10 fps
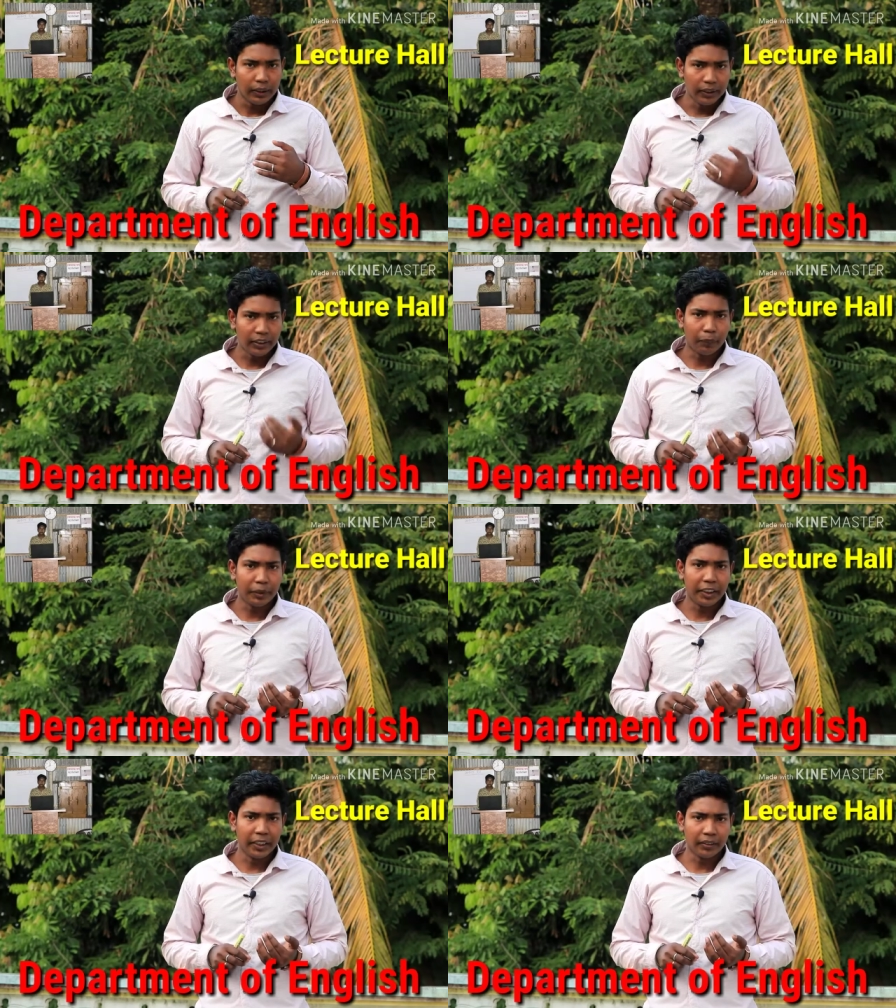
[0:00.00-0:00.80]

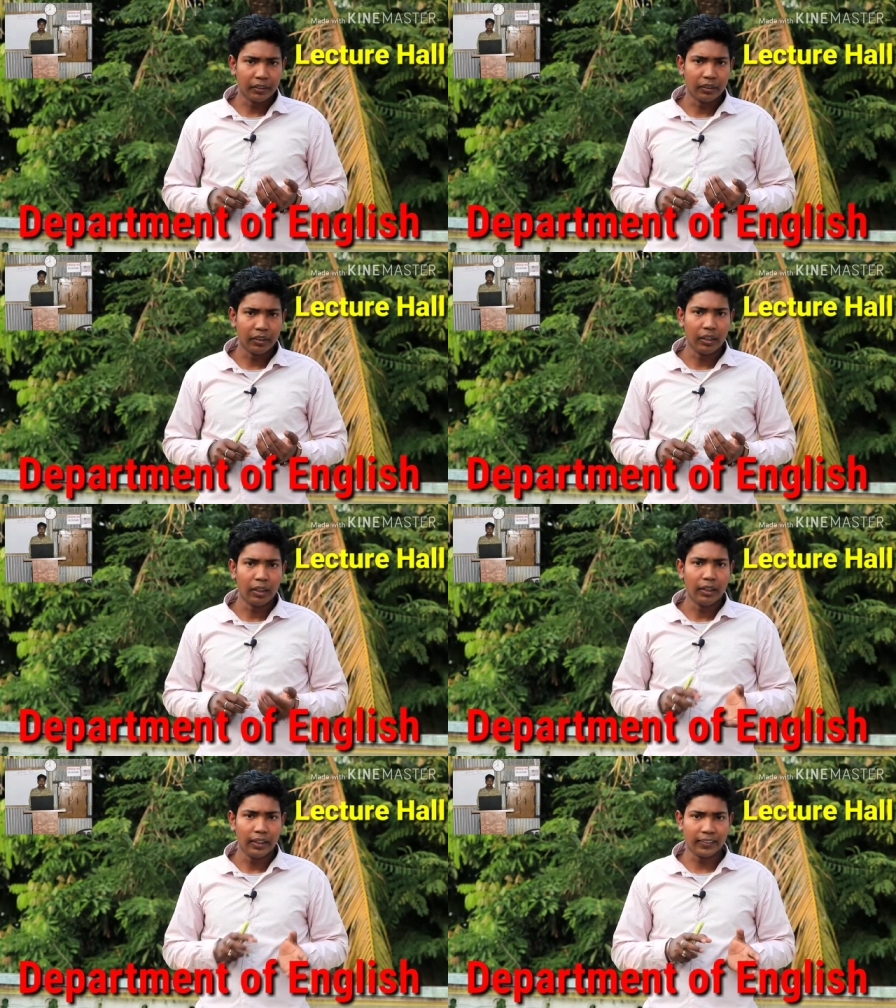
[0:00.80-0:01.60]
ইন্টারমিডিয়েট
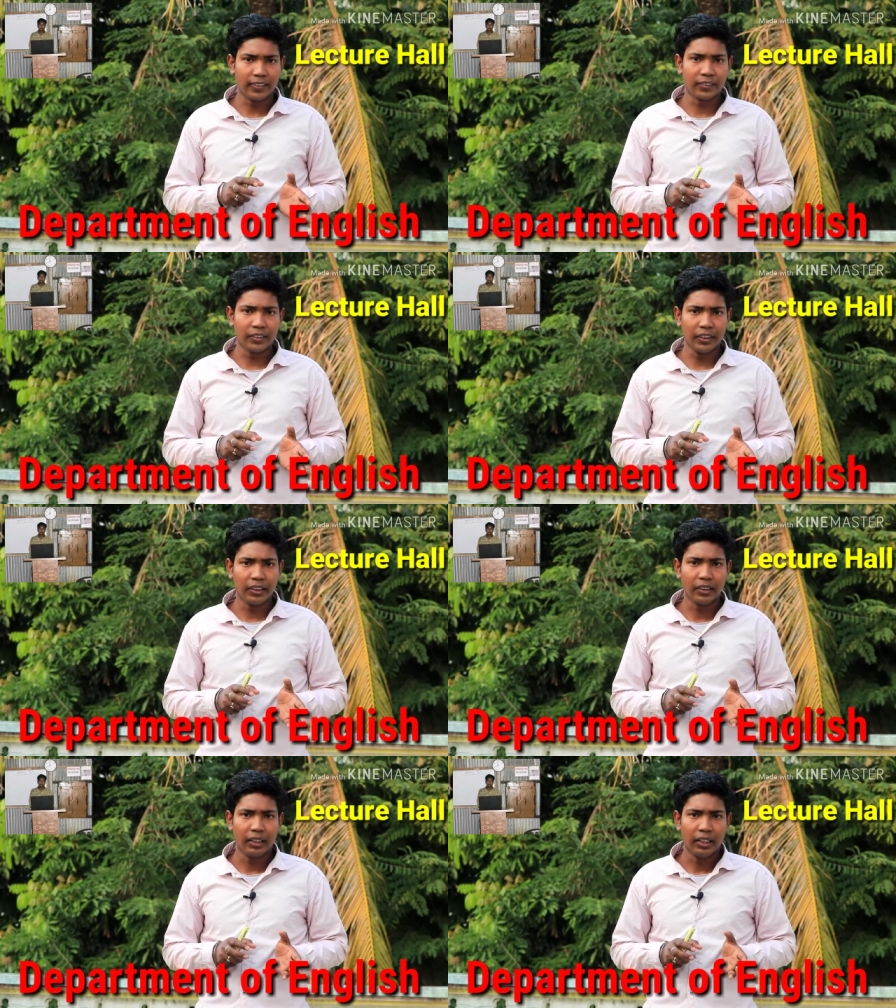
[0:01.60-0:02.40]
এসএসসি
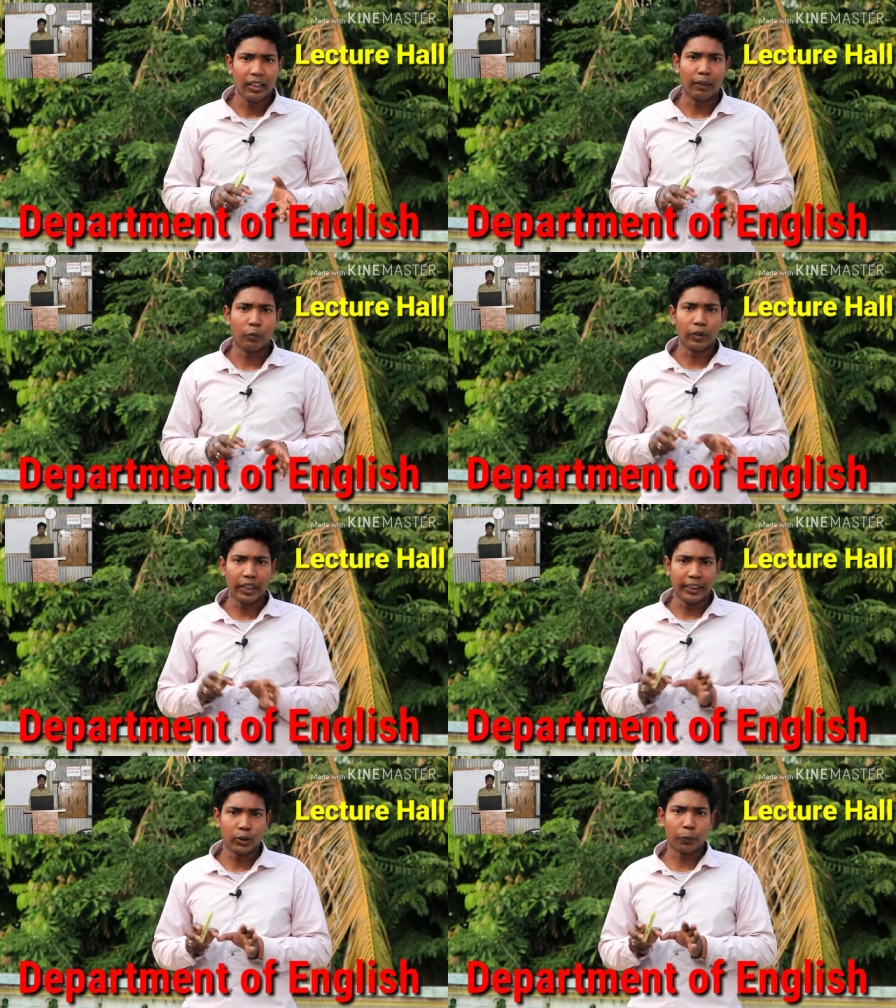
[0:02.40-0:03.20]
এবং
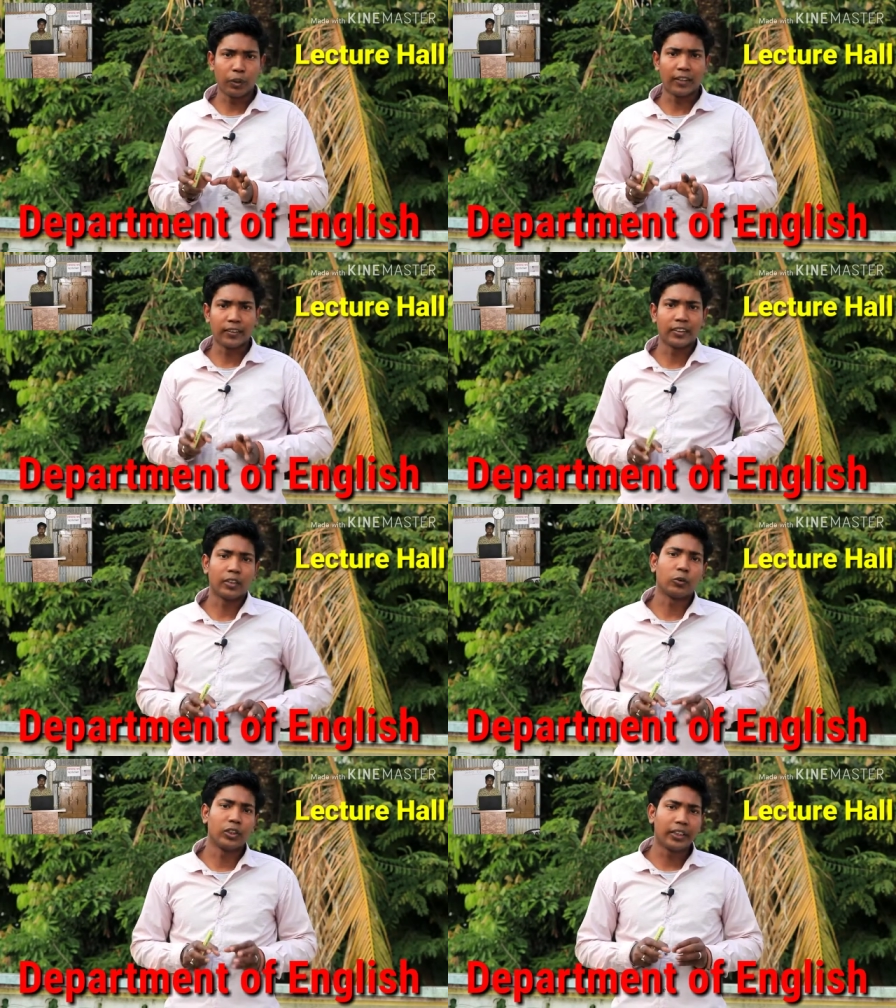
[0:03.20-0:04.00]
এইসব ক্লাসের
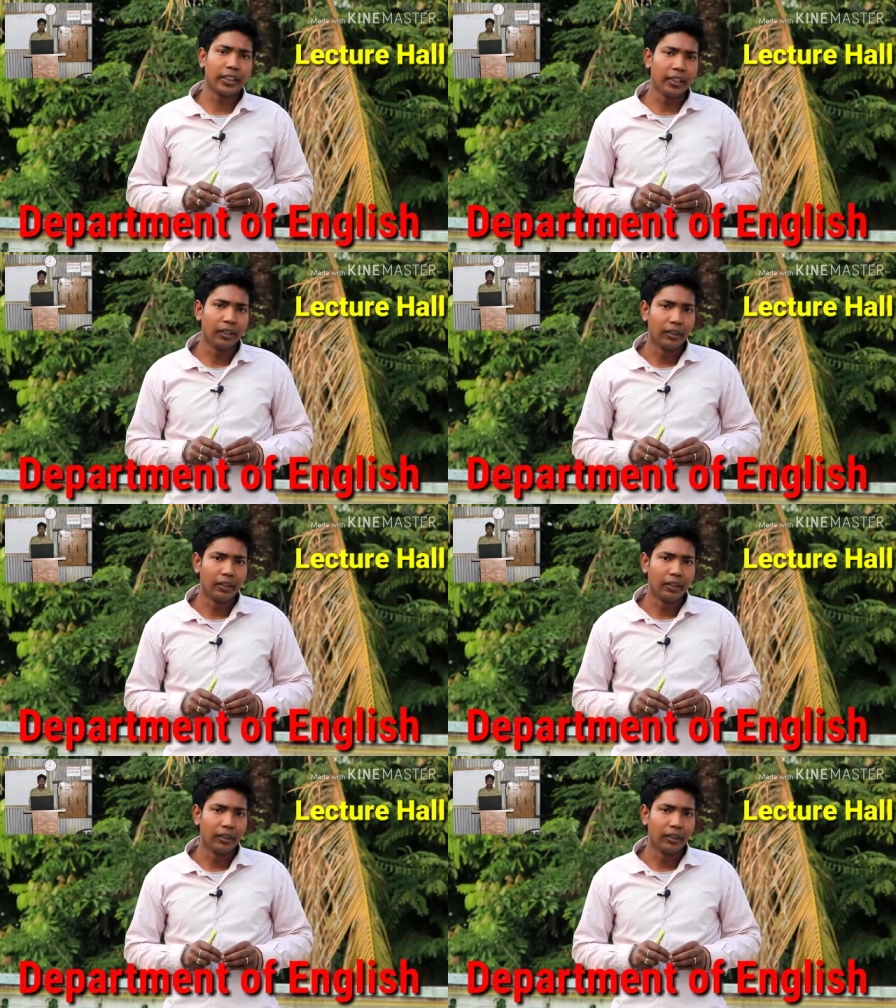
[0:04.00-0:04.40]
ছাত্রদেরকে